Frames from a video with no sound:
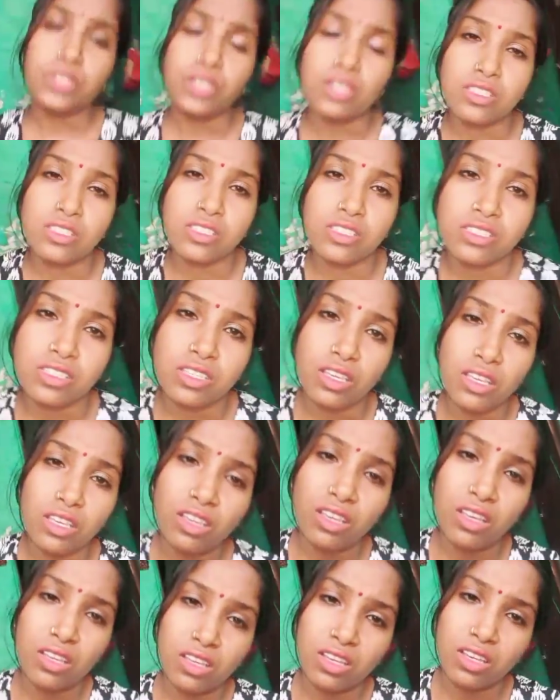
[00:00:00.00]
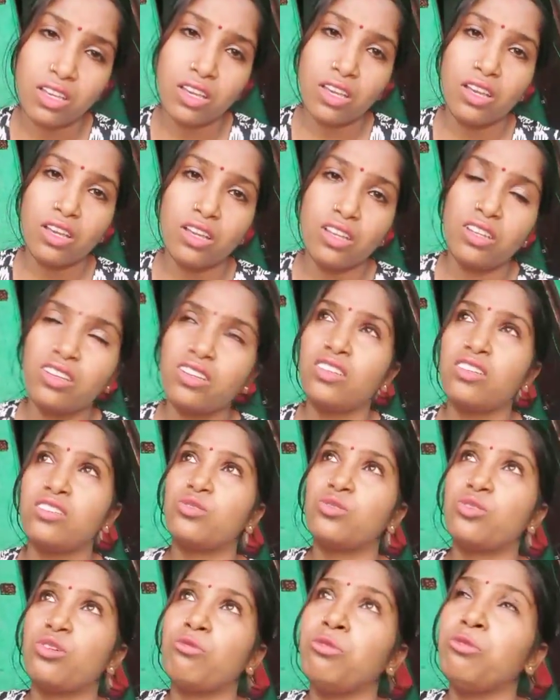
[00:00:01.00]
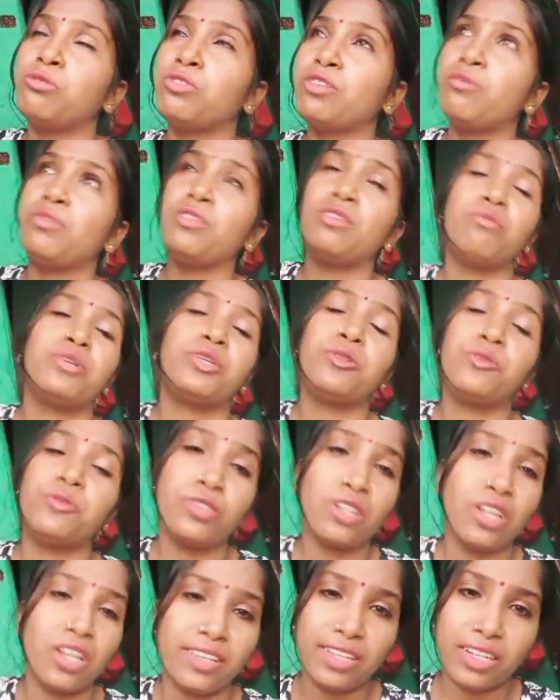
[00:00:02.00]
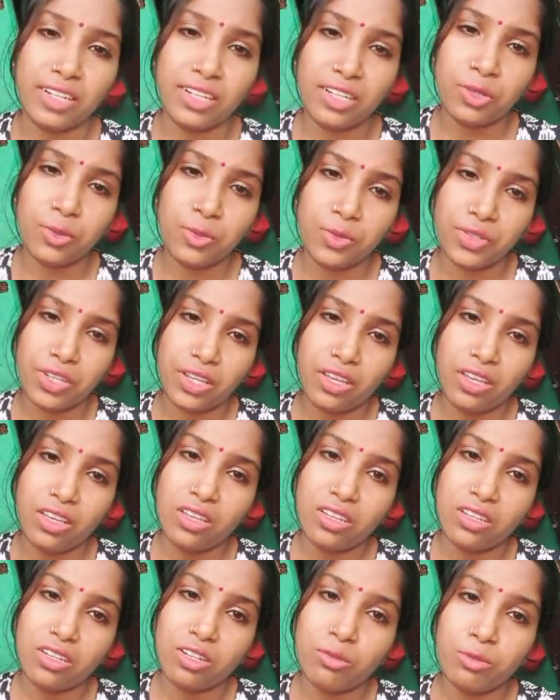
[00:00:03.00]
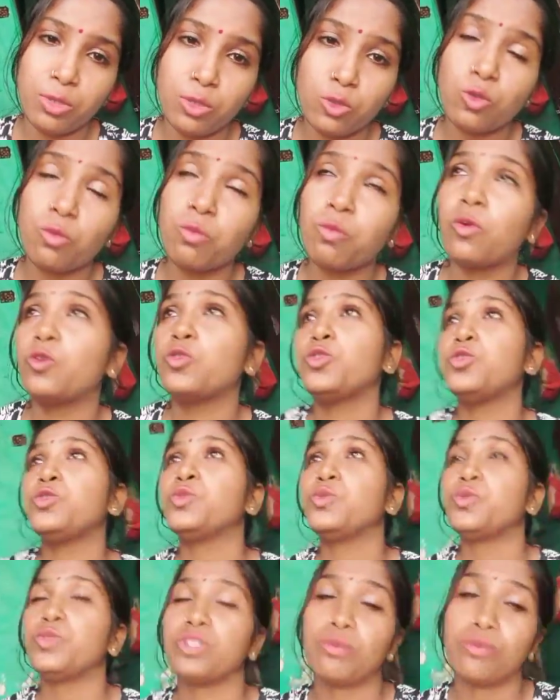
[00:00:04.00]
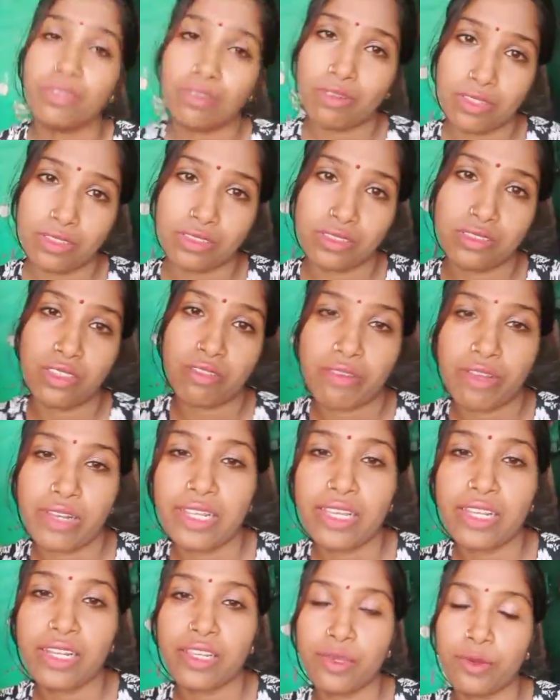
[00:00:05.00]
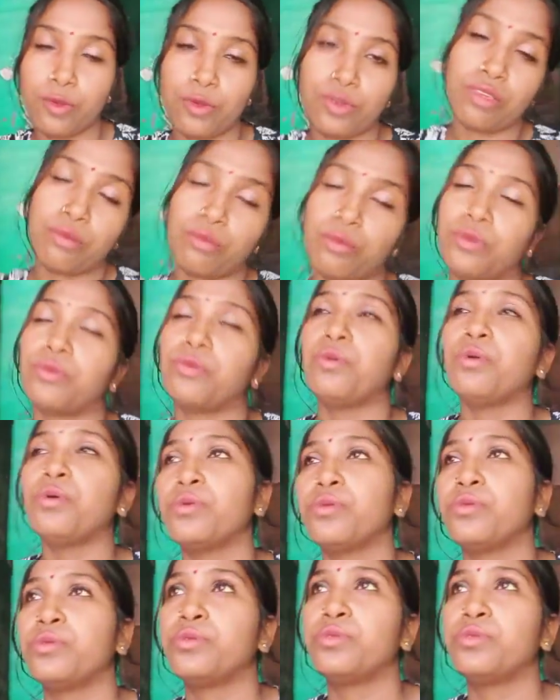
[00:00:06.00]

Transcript: सारी चीज़ें तो अभी भी समथिंग बेटे को आधा घंटा हो गया है अभी तो पहुंची होगी अब दवा दवा ले रही होगी अभी तो